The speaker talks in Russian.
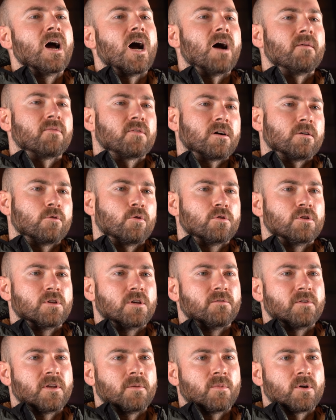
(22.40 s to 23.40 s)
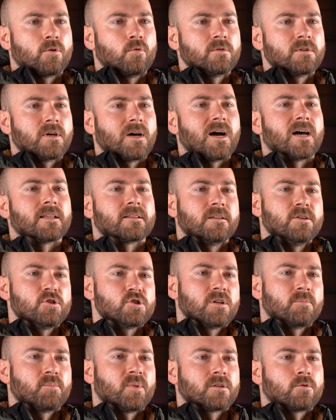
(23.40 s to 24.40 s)
а в холодное время года
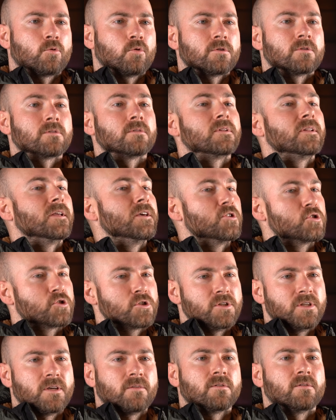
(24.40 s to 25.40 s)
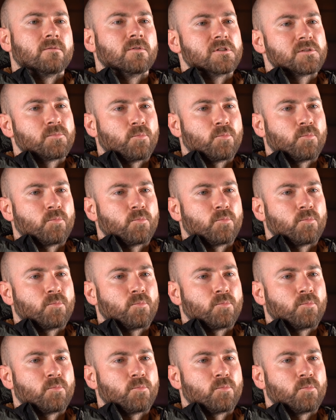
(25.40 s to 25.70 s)
отлично подходят для ежедневного